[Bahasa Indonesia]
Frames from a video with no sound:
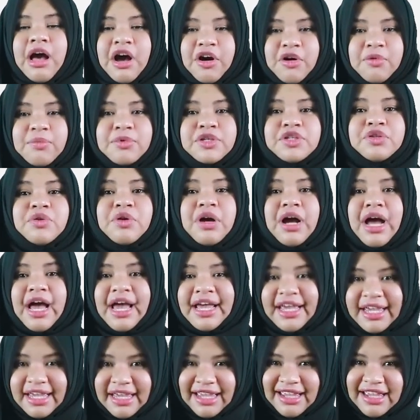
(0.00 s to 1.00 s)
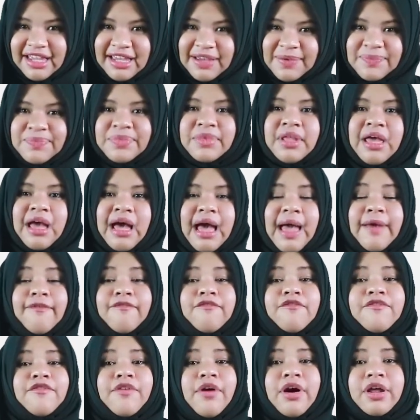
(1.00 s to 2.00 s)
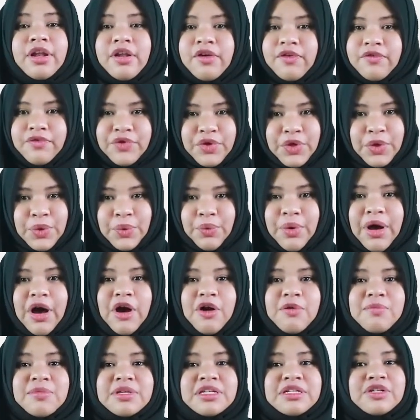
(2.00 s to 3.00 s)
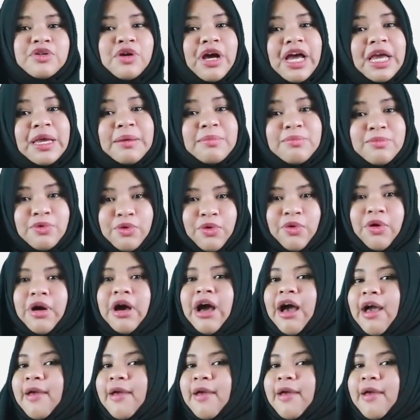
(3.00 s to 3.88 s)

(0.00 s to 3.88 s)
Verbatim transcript: aku menyukai I'm fond of you. Aku menyukaimu.